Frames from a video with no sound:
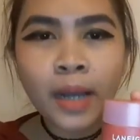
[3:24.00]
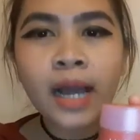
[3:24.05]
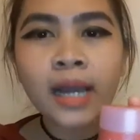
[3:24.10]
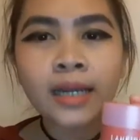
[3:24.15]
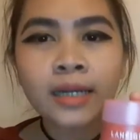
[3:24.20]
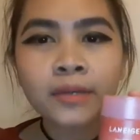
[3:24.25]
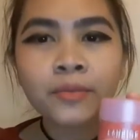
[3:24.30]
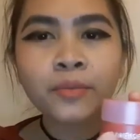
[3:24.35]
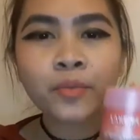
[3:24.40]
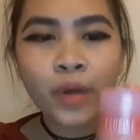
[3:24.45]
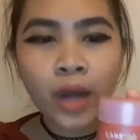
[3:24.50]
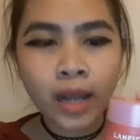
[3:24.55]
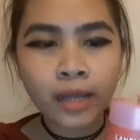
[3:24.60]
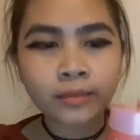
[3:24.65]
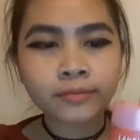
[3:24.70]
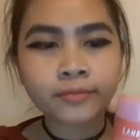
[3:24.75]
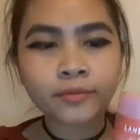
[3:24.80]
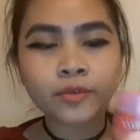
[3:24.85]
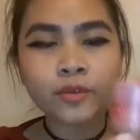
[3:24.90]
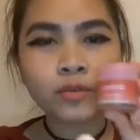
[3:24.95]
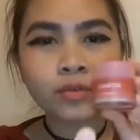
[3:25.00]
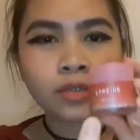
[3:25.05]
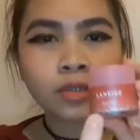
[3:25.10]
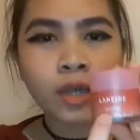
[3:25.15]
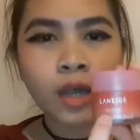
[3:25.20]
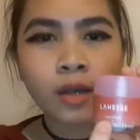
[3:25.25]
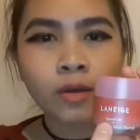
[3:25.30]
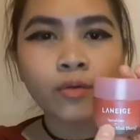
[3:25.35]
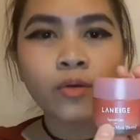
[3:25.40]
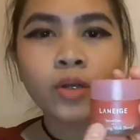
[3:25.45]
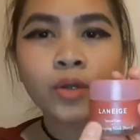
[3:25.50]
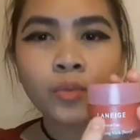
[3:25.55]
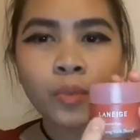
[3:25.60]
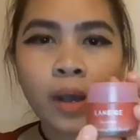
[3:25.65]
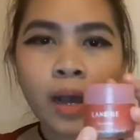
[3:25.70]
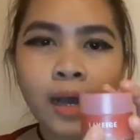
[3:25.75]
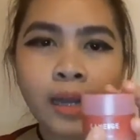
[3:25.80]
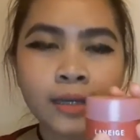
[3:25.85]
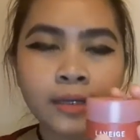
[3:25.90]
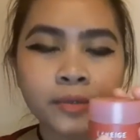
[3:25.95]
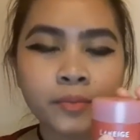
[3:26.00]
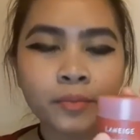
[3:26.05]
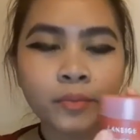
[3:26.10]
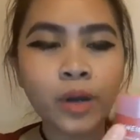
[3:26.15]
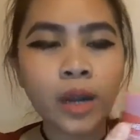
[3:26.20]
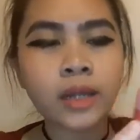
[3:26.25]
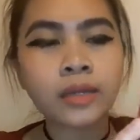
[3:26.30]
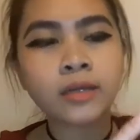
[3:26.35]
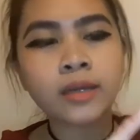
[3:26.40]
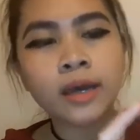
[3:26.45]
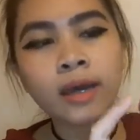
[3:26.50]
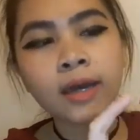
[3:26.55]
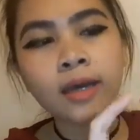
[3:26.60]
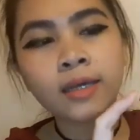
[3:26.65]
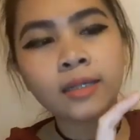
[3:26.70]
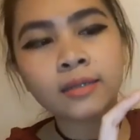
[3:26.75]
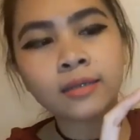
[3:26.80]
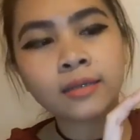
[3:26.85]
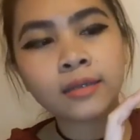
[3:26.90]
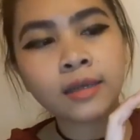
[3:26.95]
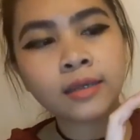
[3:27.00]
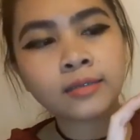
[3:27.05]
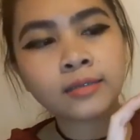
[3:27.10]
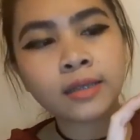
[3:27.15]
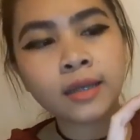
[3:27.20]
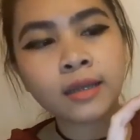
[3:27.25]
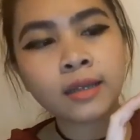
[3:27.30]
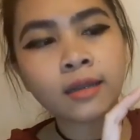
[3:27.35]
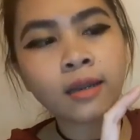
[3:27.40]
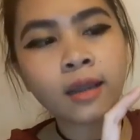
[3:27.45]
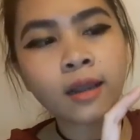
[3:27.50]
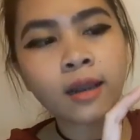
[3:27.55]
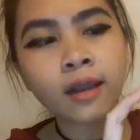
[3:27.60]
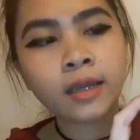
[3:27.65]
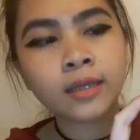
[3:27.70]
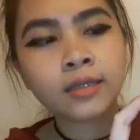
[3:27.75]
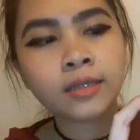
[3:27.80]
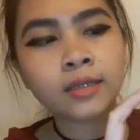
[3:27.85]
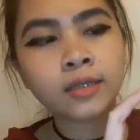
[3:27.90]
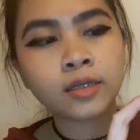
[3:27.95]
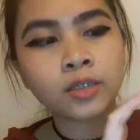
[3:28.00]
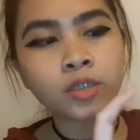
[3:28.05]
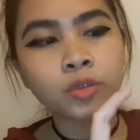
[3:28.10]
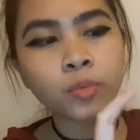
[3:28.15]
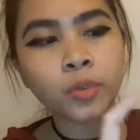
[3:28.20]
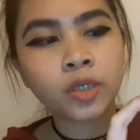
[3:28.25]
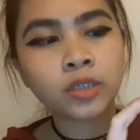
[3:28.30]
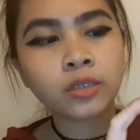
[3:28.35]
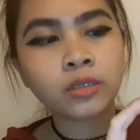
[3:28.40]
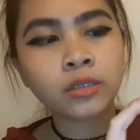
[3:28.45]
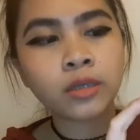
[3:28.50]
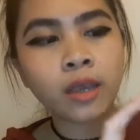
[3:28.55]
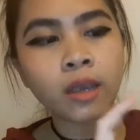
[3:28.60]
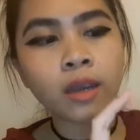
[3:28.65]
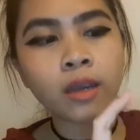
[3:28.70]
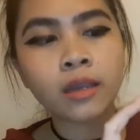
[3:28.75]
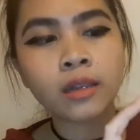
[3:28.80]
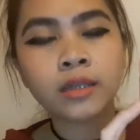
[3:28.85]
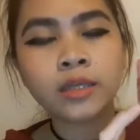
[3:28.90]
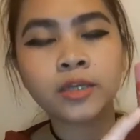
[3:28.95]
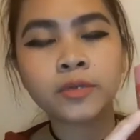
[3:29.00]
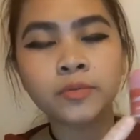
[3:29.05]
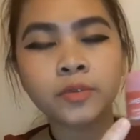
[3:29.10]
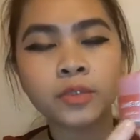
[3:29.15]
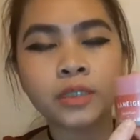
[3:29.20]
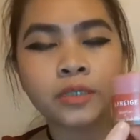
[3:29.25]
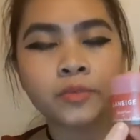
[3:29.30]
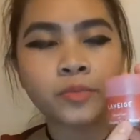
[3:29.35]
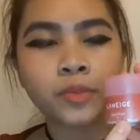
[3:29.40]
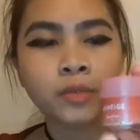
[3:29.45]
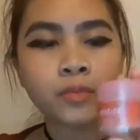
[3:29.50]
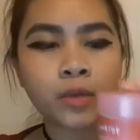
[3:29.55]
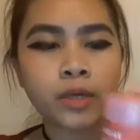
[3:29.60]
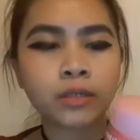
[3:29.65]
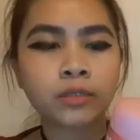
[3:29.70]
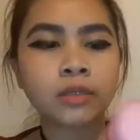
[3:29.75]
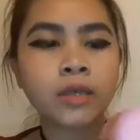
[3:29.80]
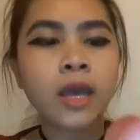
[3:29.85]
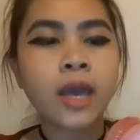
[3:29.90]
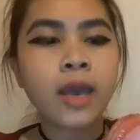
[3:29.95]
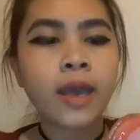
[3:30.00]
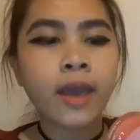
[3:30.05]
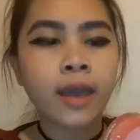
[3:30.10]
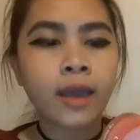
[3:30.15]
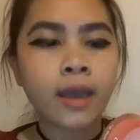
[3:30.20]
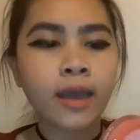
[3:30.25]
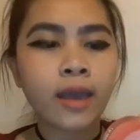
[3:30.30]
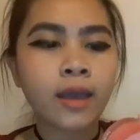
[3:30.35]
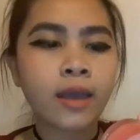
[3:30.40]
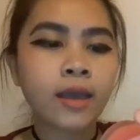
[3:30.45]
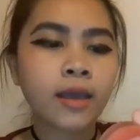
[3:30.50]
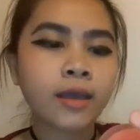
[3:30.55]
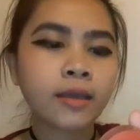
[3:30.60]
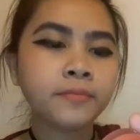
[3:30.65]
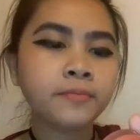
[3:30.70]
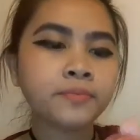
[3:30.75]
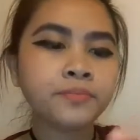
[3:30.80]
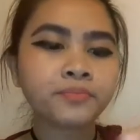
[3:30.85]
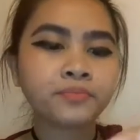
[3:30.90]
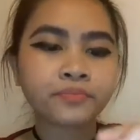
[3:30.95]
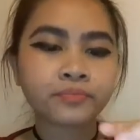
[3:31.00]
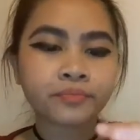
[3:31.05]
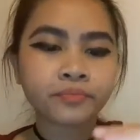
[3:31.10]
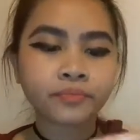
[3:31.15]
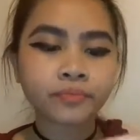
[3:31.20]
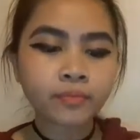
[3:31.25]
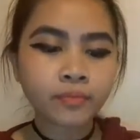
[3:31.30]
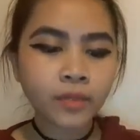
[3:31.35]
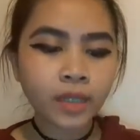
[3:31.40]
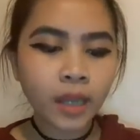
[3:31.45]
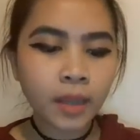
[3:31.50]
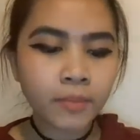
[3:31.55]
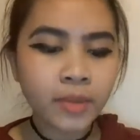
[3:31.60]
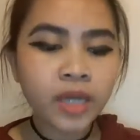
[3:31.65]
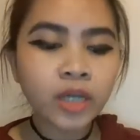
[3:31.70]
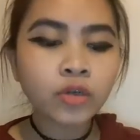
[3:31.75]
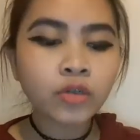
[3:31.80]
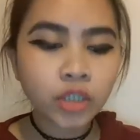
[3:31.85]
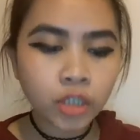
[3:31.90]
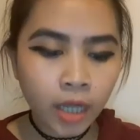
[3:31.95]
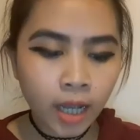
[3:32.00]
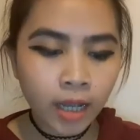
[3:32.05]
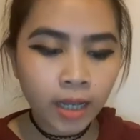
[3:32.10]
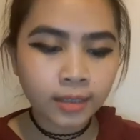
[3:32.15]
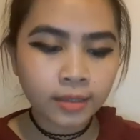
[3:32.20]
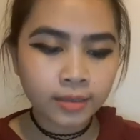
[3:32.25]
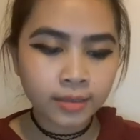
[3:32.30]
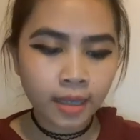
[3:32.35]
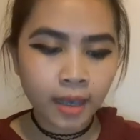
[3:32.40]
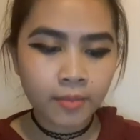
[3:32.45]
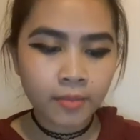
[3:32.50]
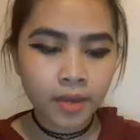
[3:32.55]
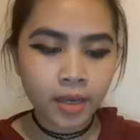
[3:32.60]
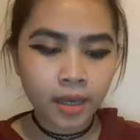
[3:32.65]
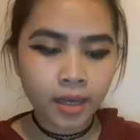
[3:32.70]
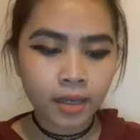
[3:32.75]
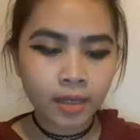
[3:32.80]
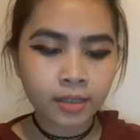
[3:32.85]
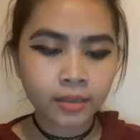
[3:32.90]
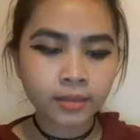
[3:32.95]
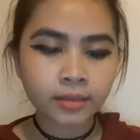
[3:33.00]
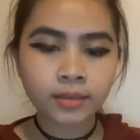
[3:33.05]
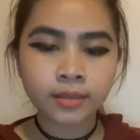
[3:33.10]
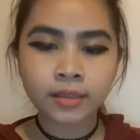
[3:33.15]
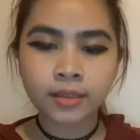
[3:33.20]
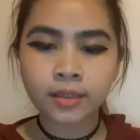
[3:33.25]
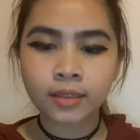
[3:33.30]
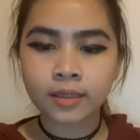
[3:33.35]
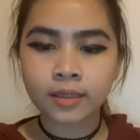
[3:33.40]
pangalan ng brand, kung, sa, kung anong pangalan ng brand, at nakasa, ah, nakalagay din ng special care lip sleeping mask. And, meron siyang kasamang,